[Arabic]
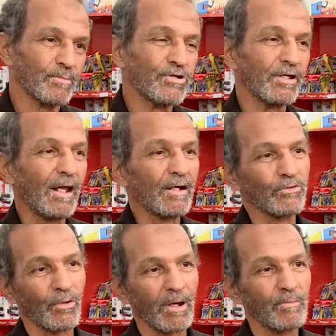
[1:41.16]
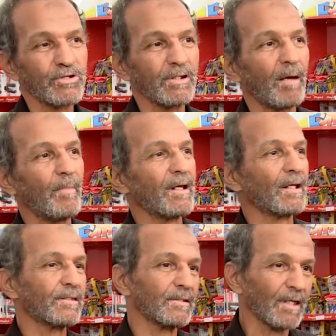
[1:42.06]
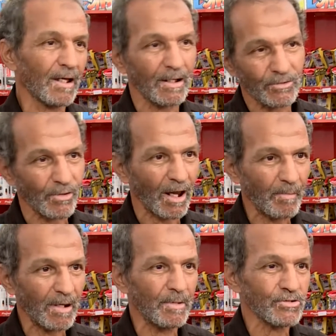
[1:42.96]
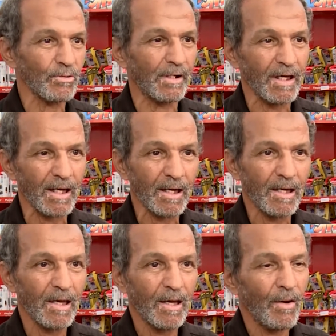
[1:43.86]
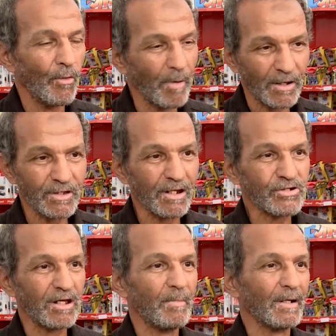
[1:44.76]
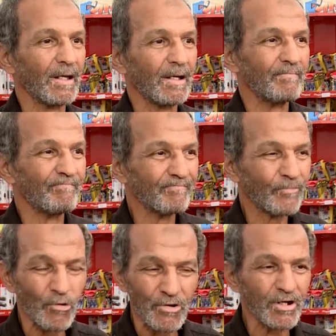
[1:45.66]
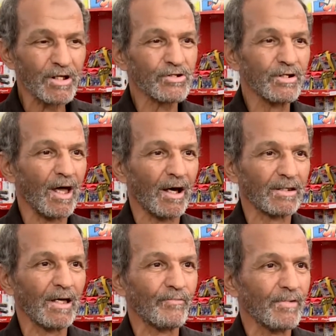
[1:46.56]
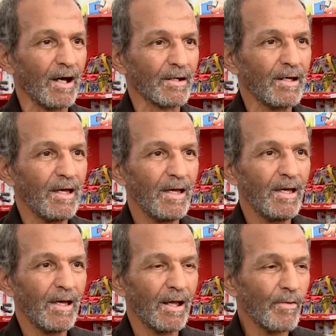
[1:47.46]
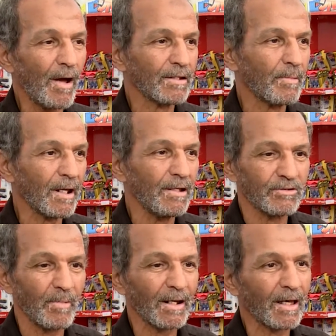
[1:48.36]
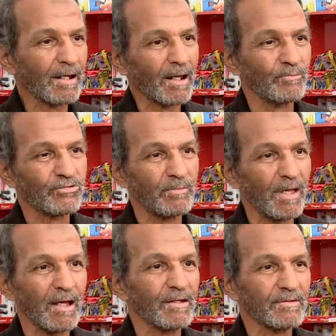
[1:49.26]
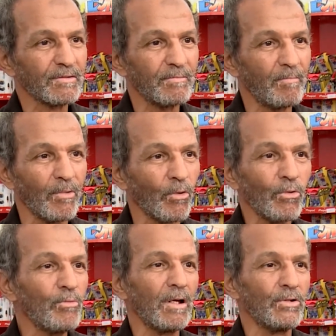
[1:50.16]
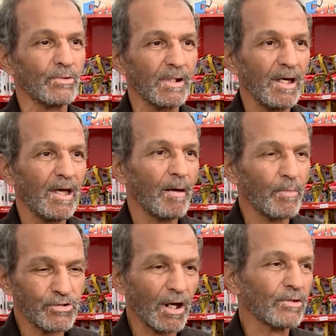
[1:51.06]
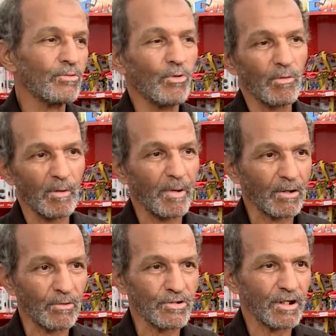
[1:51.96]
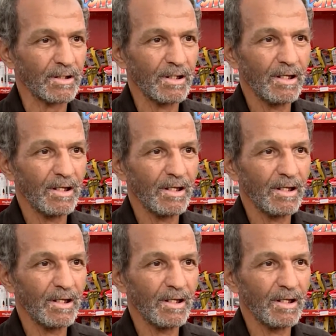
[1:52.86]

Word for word: مشينا احنا دورنا مشينا عملنا دوره قبل ما نجول هنا ما خدينا شيء معناها كل شيء شيء نار تعرف نار الواحد معناها يلزم على الاقل 500 نقول مليون باش بالشيخ امور من برا كل شيء